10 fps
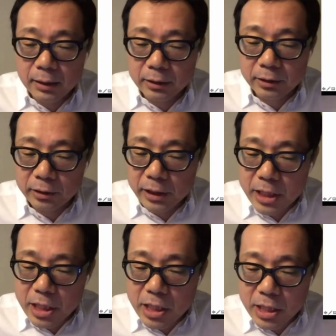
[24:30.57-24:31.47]
次
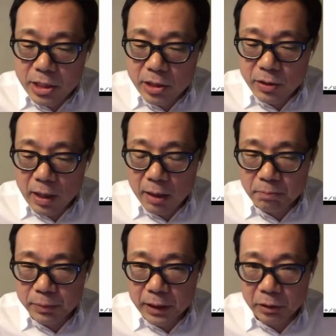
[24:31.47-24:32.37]
に意識の
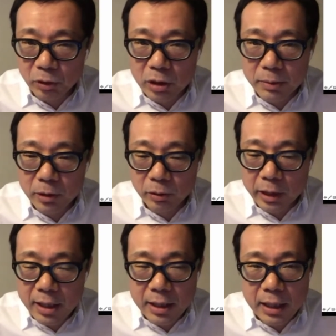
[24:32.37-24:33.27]
アップデート、意味の
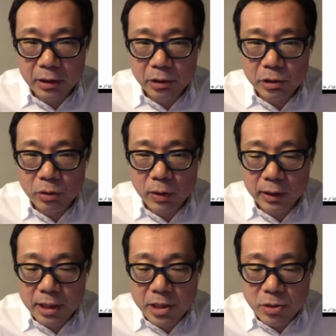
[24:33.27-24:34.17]
展開というお
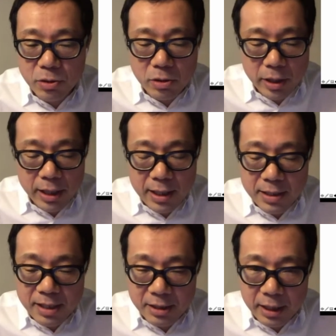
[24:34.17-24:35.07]
話を、えー、
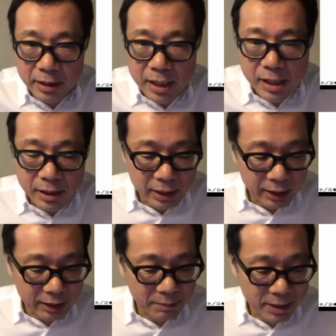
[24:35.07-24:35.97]
させていただ
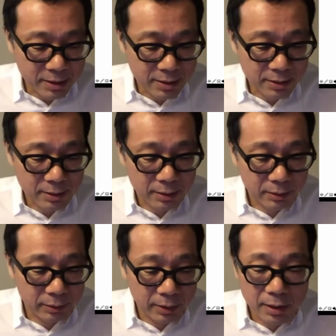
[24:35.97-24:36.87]
きます。
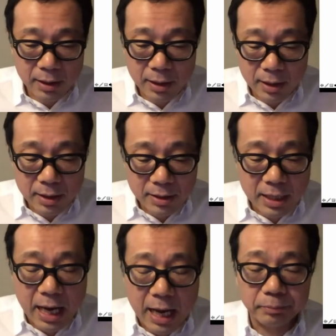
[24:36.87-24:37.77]

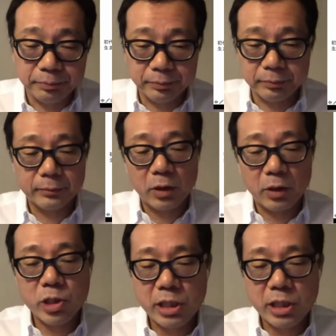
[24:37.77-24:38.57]
さあ、こち